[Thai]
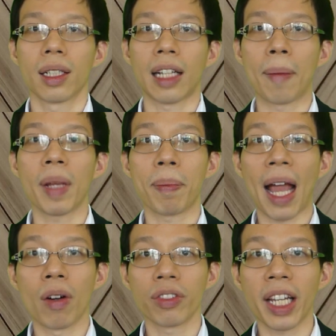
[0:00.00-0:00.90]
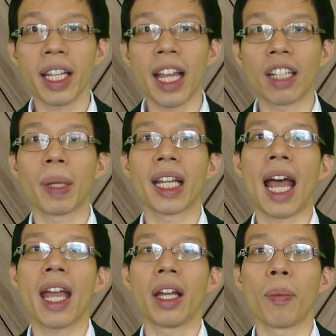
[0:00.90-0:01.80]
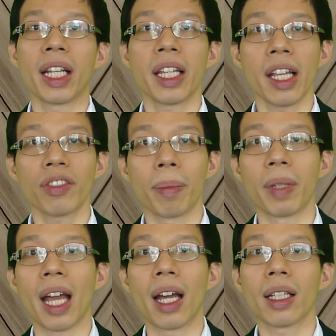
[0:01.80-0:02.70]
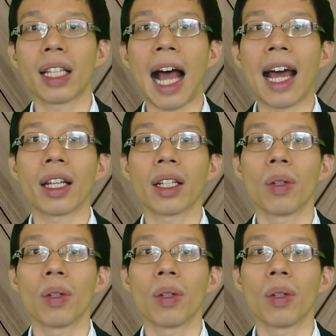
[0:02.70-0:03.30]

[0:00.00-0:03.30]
การเปลี่ยนแปลงของเซตอินดซ์เป็นไง วันที่ 20เนี่ยตลาด